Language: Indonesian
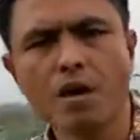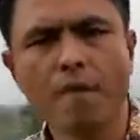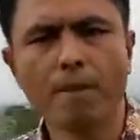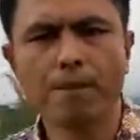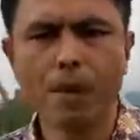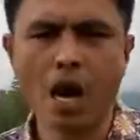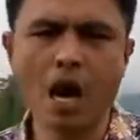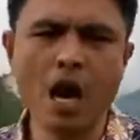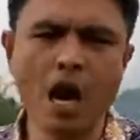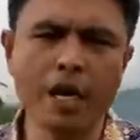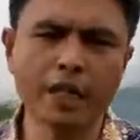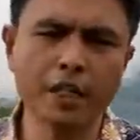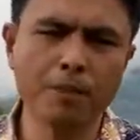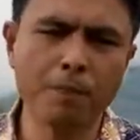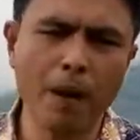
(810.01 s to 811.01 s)

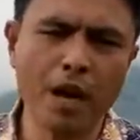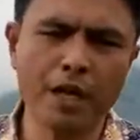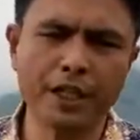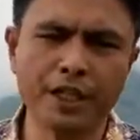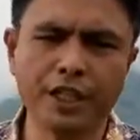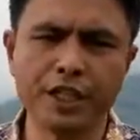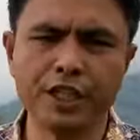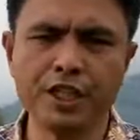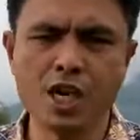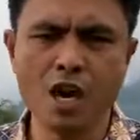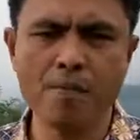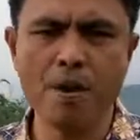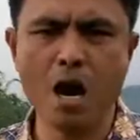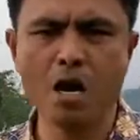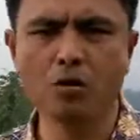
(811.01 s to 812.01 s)
Pagi-pagi
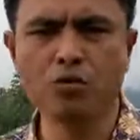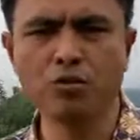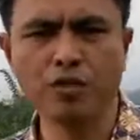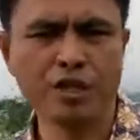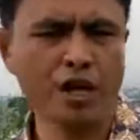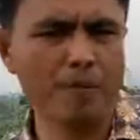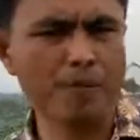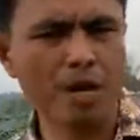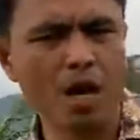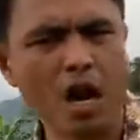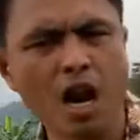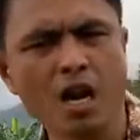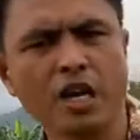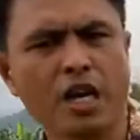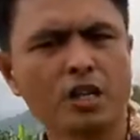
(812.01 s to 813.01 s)
dia bangun, dia
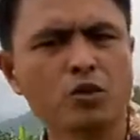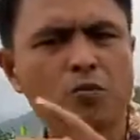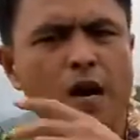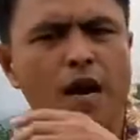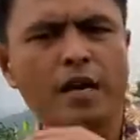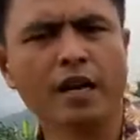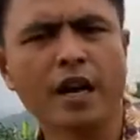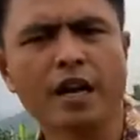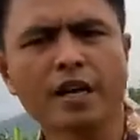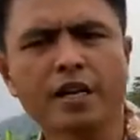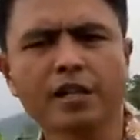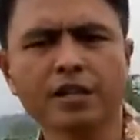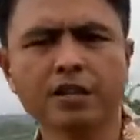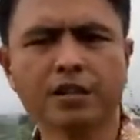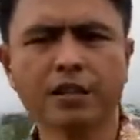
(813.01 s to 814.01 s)
belah kayu
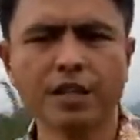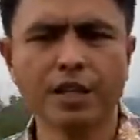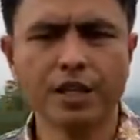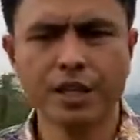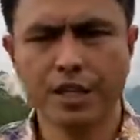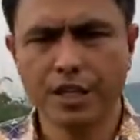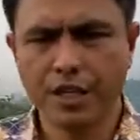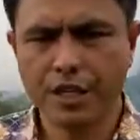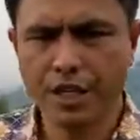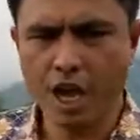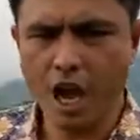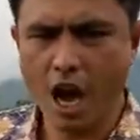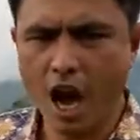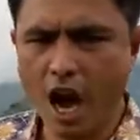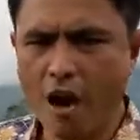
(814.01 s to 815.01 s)
bakar.
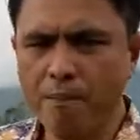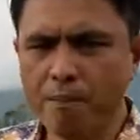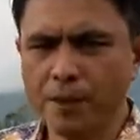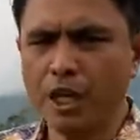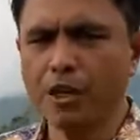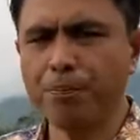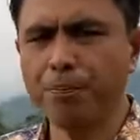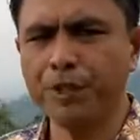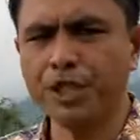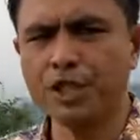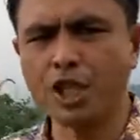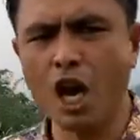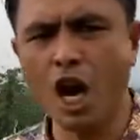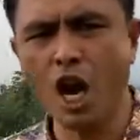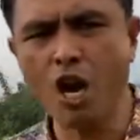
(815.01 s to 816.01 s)
Dia ambil
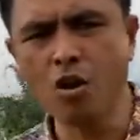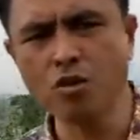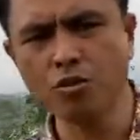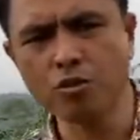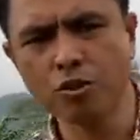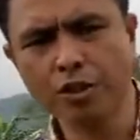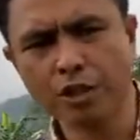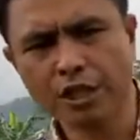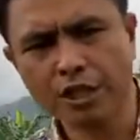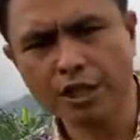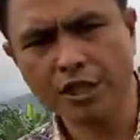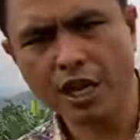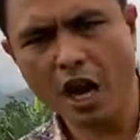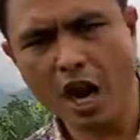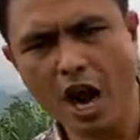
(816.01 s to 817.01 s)
pisau,
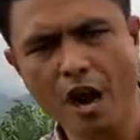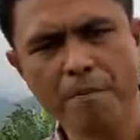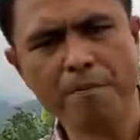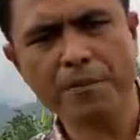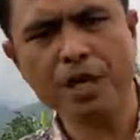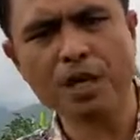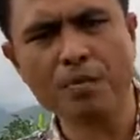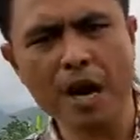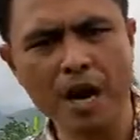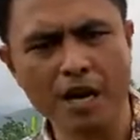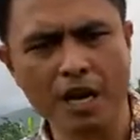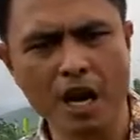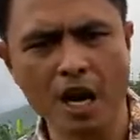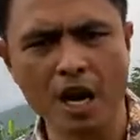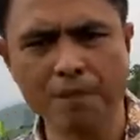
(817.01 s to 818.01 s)
dia ambil
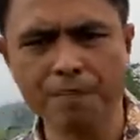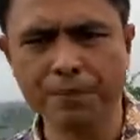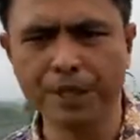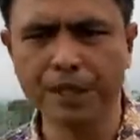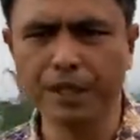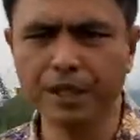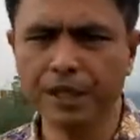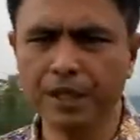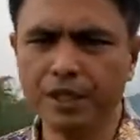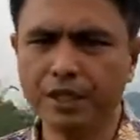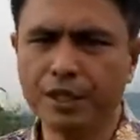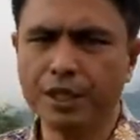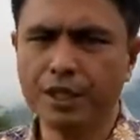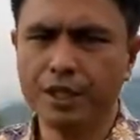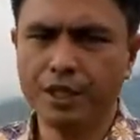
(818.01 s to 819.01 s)
bara api,
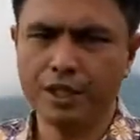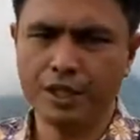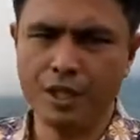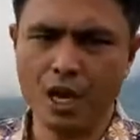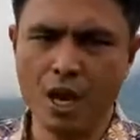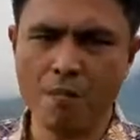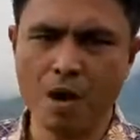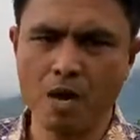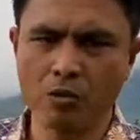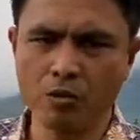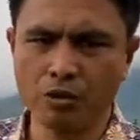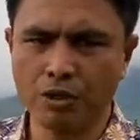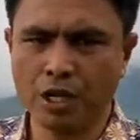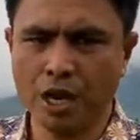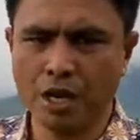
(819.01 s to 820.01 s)
dia
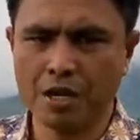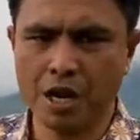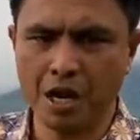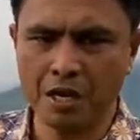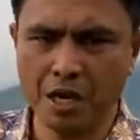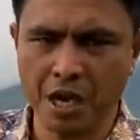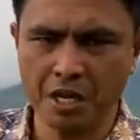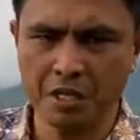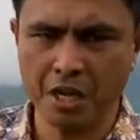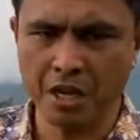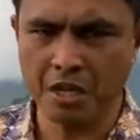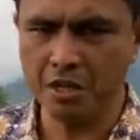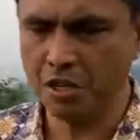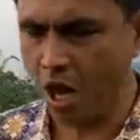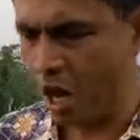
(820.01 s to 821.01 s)
bangunkan anaknya
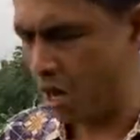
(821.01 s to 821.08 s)
Ishak.